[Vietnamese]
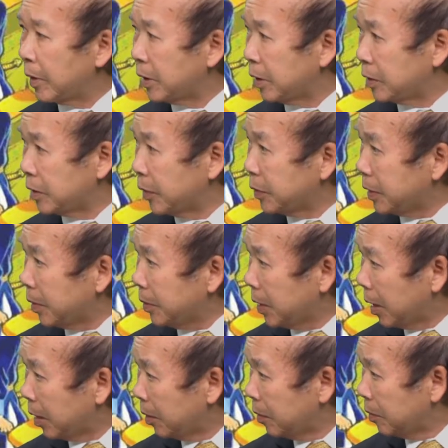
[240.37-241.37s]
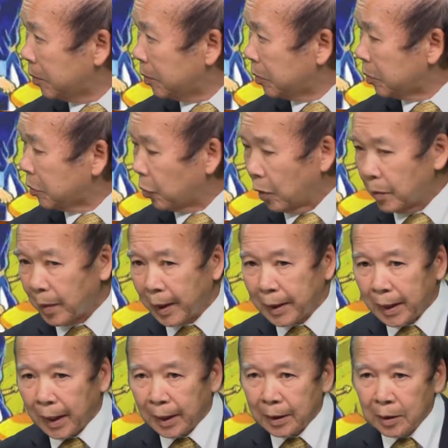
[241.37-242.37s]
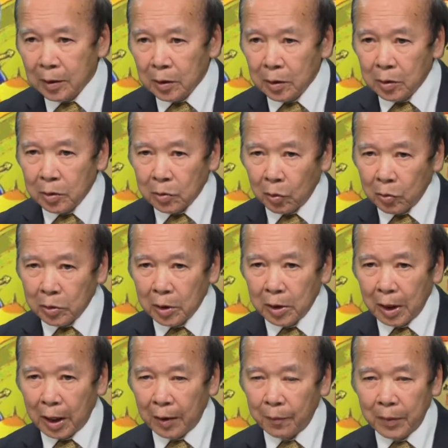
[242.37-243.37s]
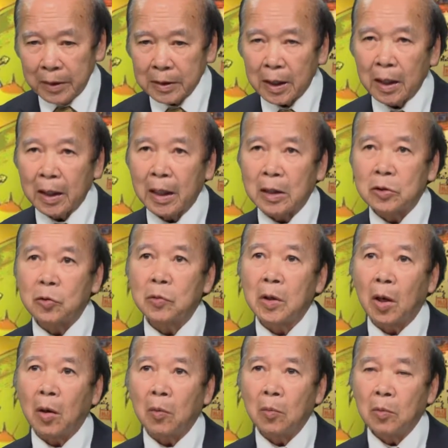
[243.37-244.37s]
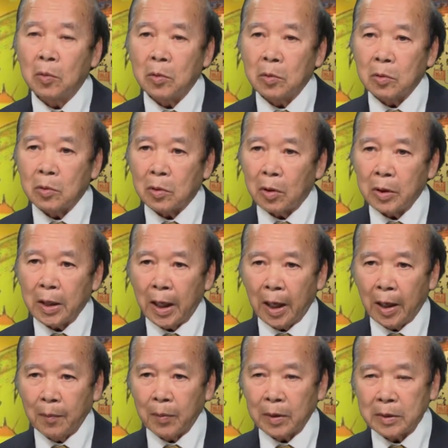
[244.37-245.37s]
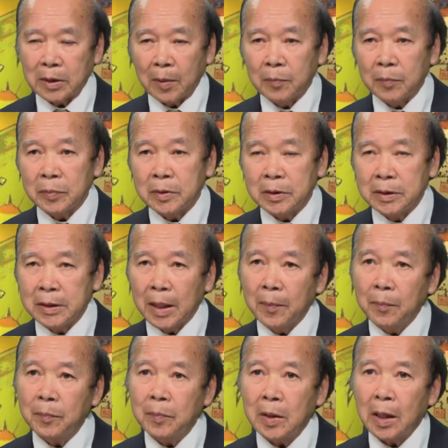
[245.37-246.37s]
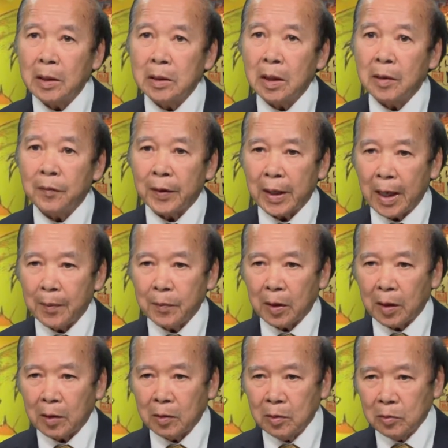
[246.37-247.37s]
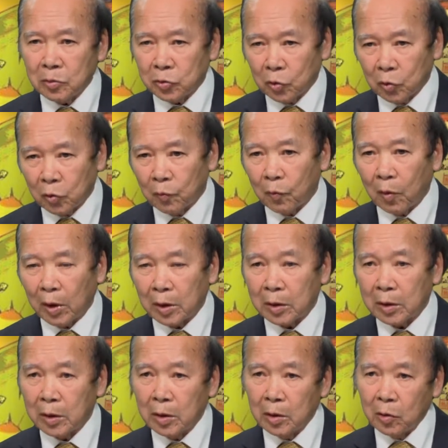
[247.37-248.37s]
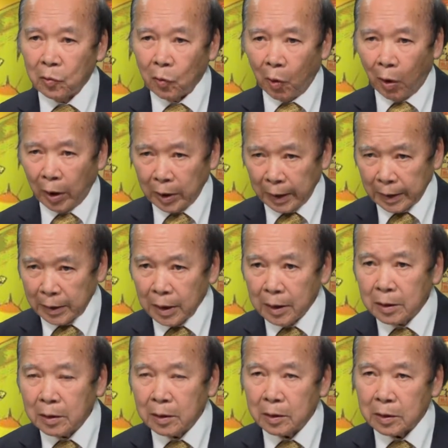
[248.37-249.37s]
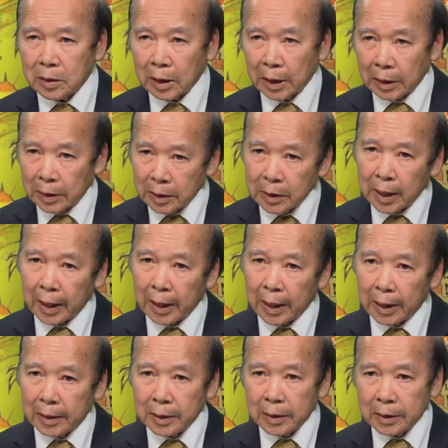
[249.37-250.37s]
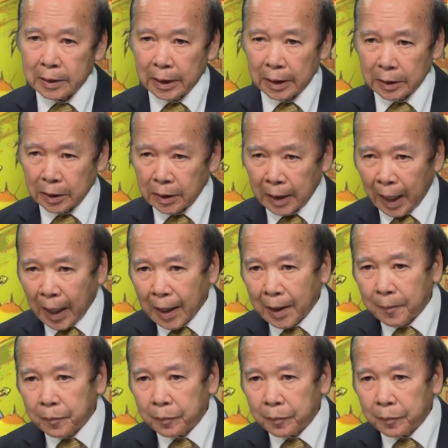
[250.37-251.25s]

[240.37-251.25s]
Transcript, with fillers: thể xâm chiếm được quân mãn thanh cũng như là bây giờ là trung cộng có thể mà xâm chiếm đất nước việt nam được dù một mọi hình thức hình thức này hay thức hình thức khác